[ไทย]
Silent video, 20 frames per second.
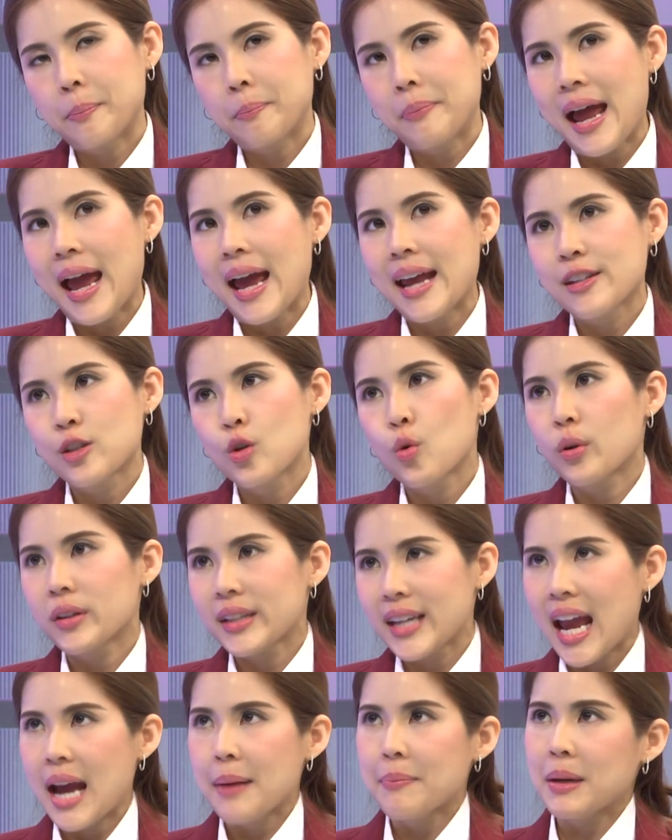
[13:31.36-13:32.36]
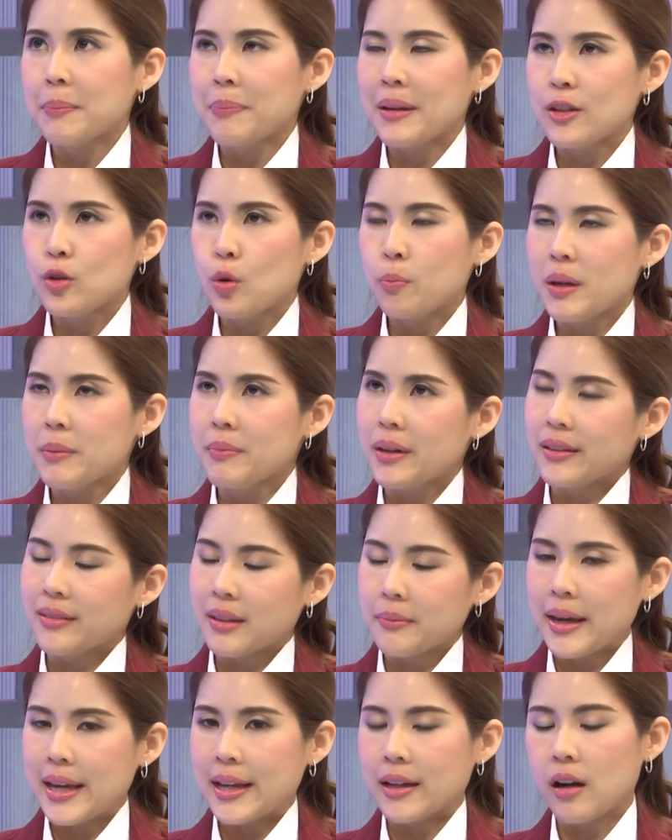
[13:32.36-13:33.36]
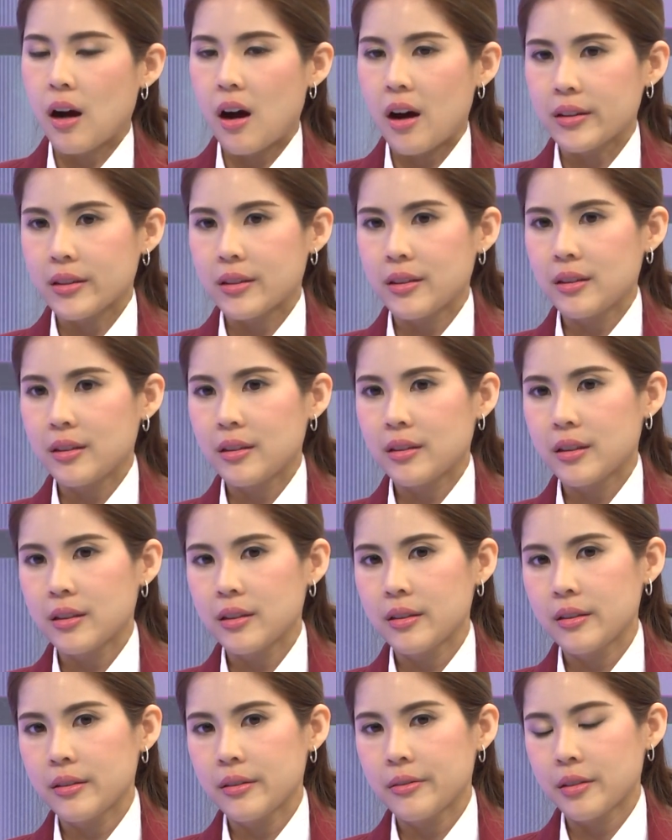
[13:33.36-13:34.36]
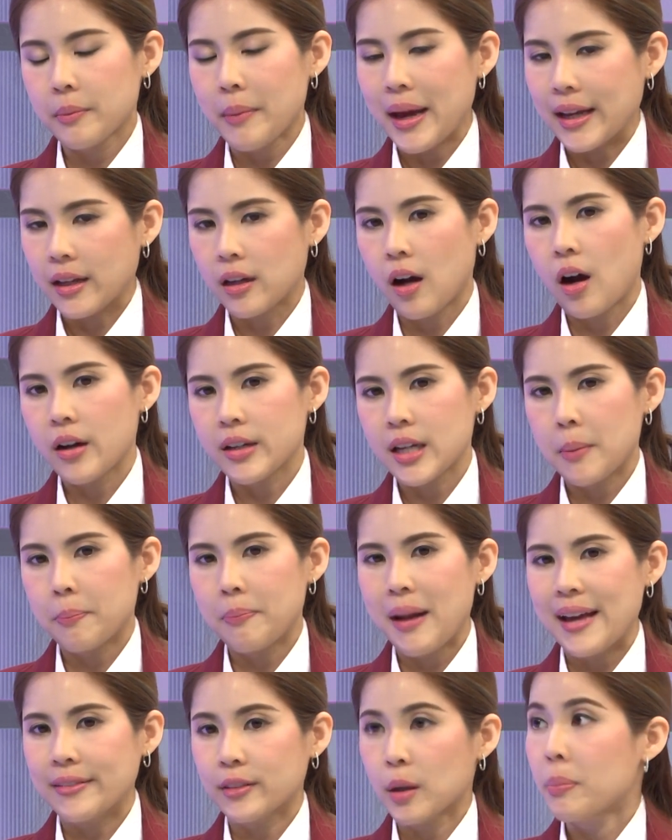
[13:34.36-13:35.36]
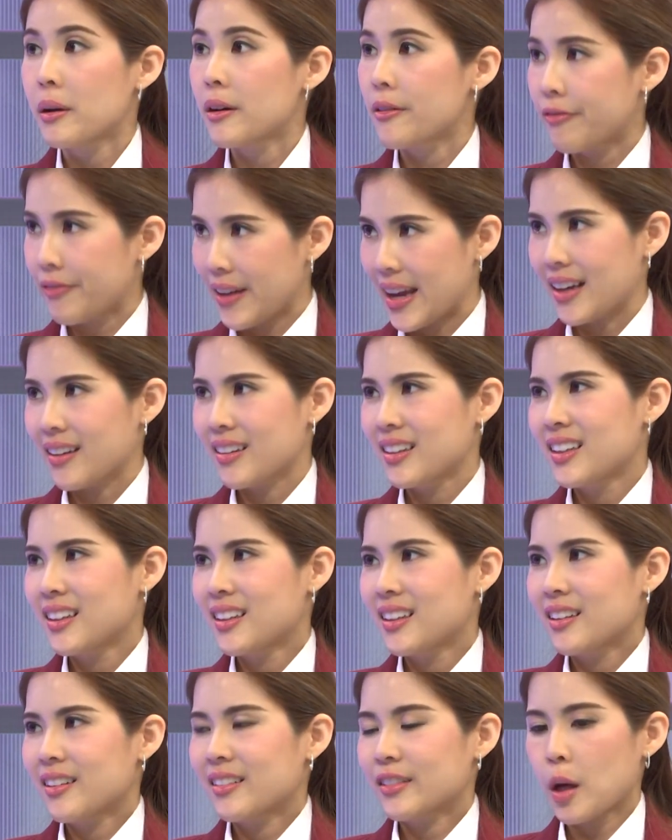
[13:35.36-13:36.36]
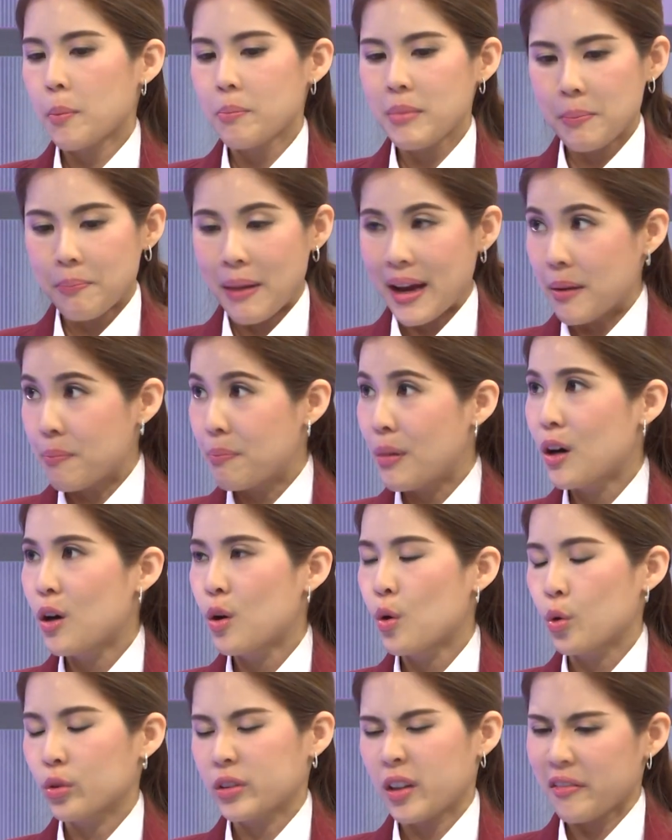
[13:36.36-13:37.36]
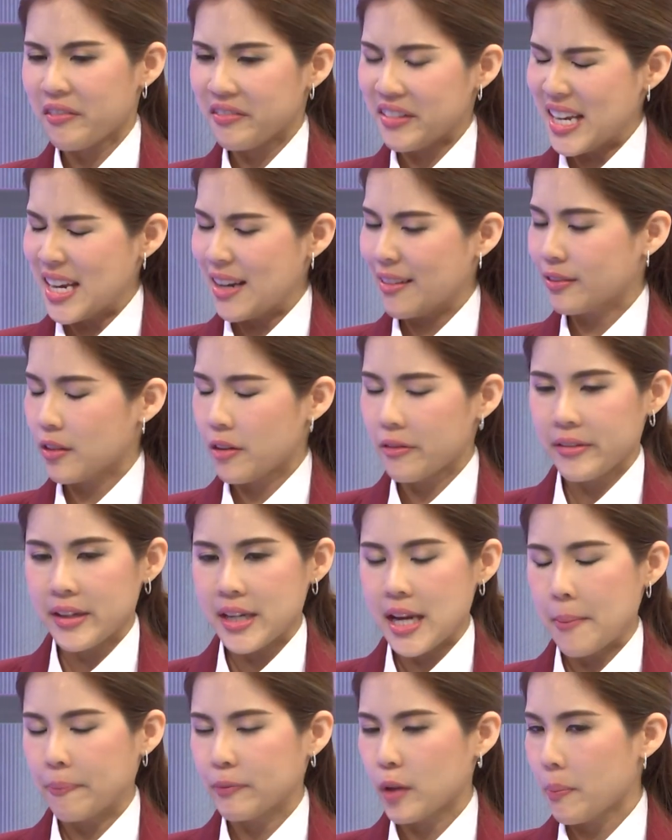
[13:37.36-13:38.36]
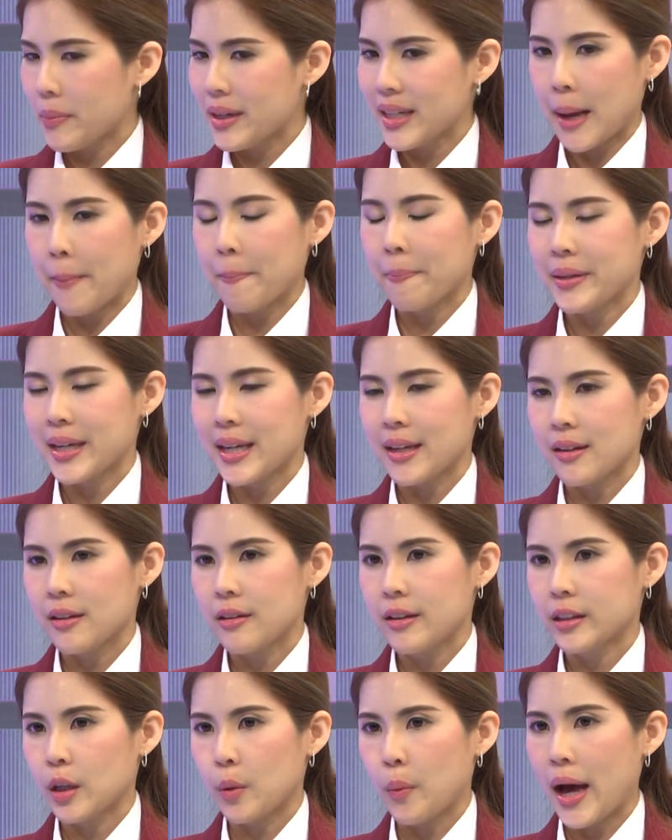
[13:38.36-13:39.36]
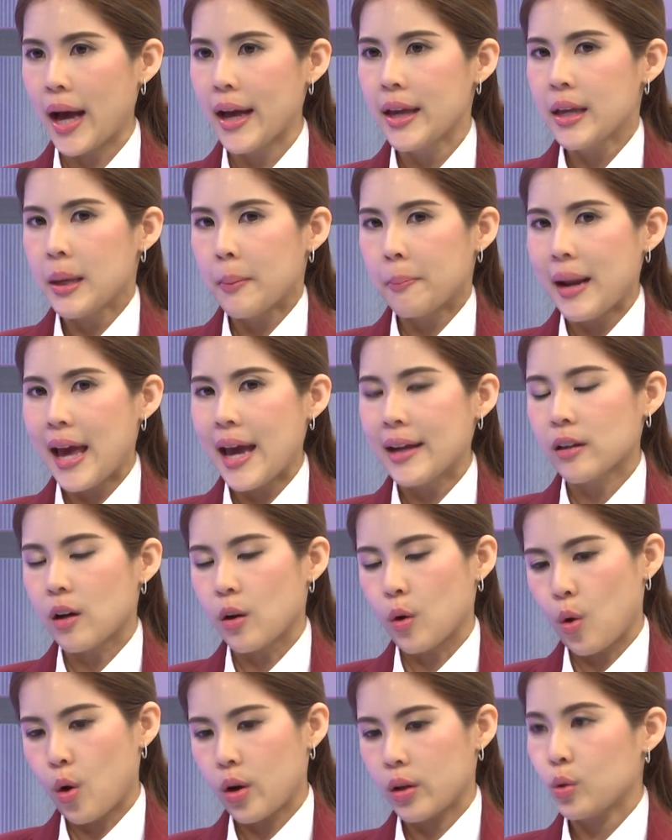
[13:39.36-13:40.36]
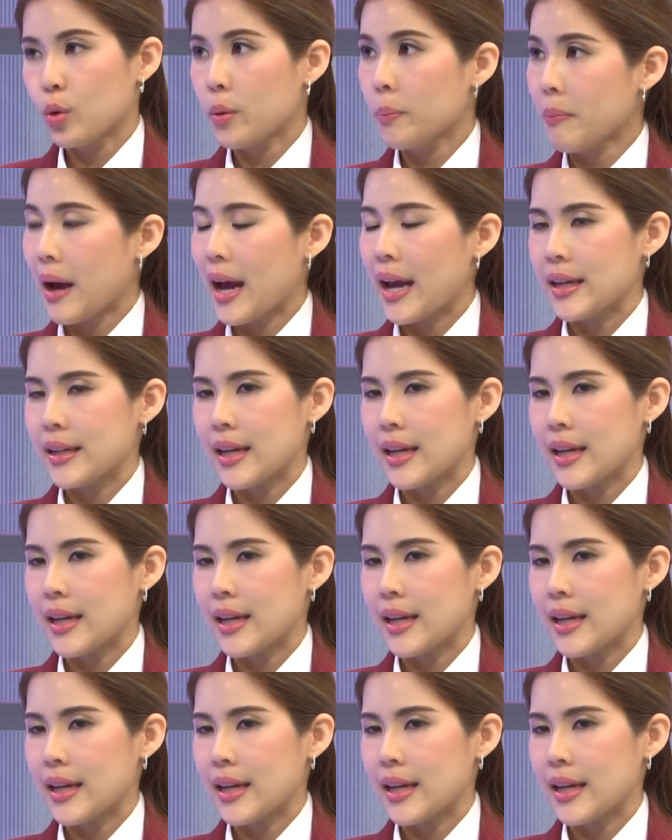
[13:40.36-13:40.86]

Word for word: แบรนด์ยุคนี้มันเป็นยุคไม่เหมือนสมัยก่อนคือสมัยก่อนเนี่ยแบรนด์ต้องเพอร์เฟกต์ต้องมีไบเบิลต้องนิ่งต้องเนี้ยบต้องไม่ทำผิดเลยแต่ว่าแบรนด์ของคนรุ่นใหม่